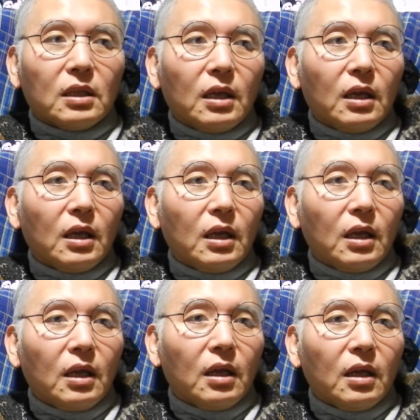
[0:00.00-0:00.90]
ね
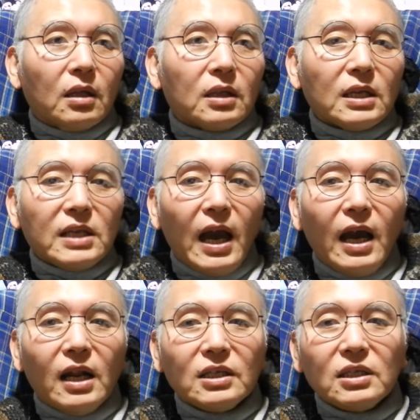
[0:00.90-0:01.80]
なんせ
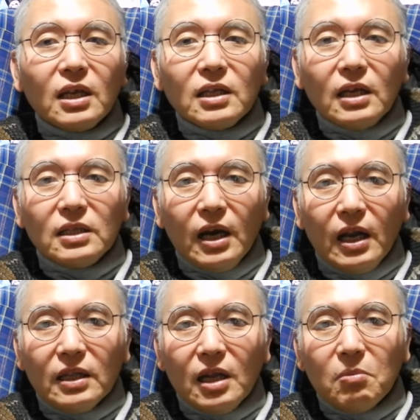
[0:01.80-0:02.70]
話できないんだ
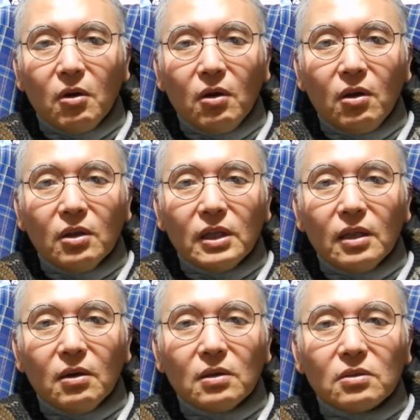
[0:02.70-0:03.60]
から誰も
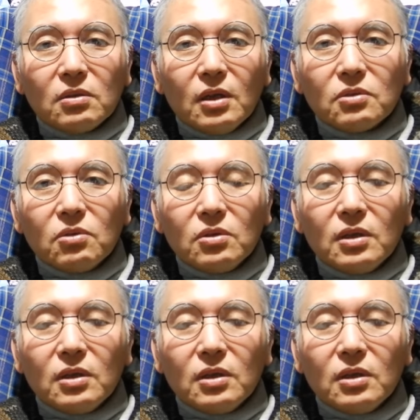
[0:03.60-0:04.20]
でそう